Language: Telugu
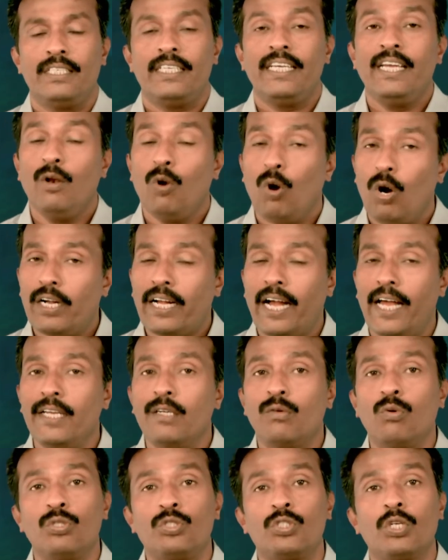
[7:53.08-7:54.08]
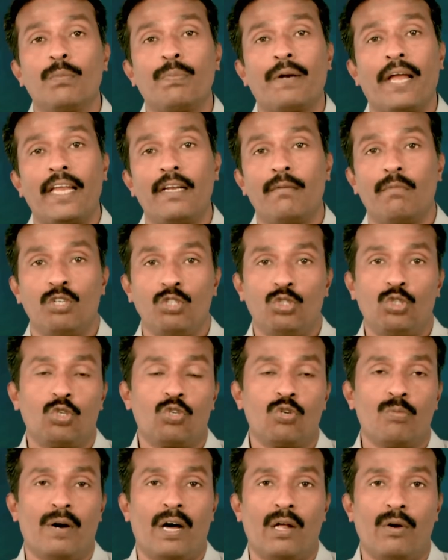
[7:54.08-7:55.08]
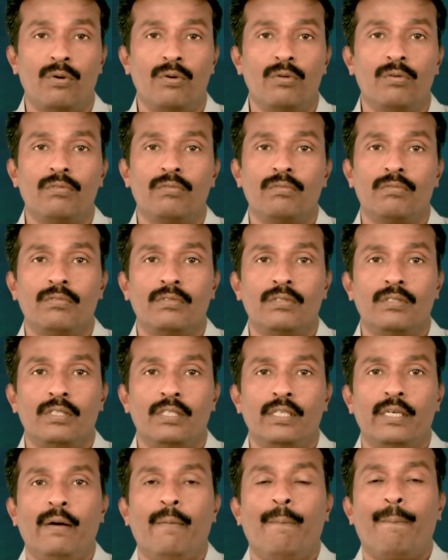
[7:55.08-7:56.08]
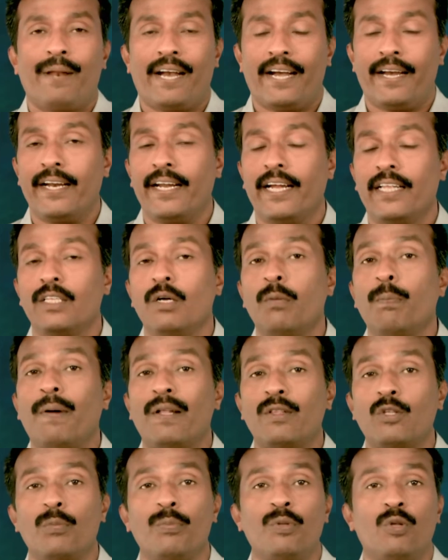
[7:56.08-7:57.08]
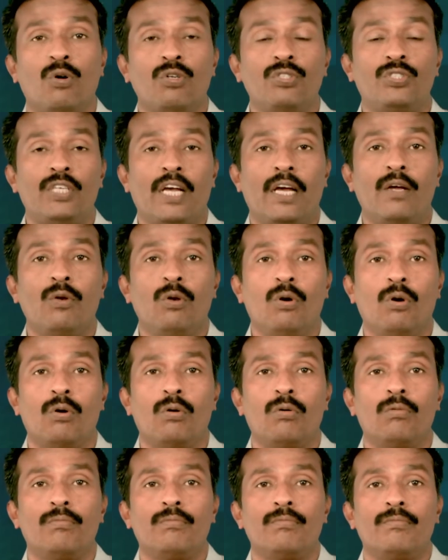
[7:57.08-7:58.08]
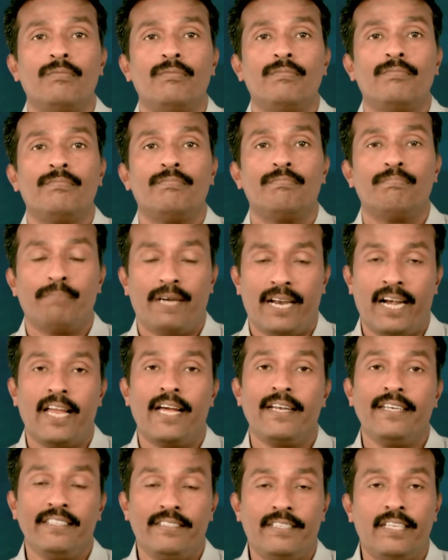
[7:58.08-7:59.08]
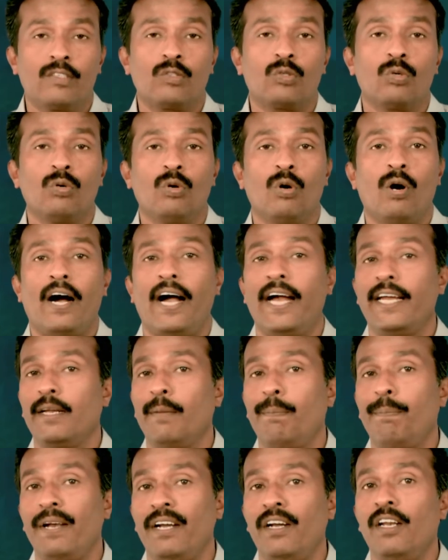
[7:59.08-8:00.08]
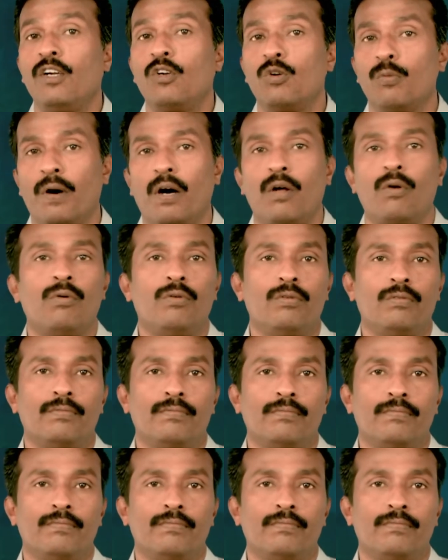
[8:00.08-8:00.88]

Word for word: ఈ లోకానికి వచ్చినప్పుడు ఆయన మనుష్య కుమారుడు ప్రకటన గంధం పంతొమ్మిదో అధ్యాయంలో మరలా నిత్యత్వంలో ఆయన పెండ్లి కుమారుడు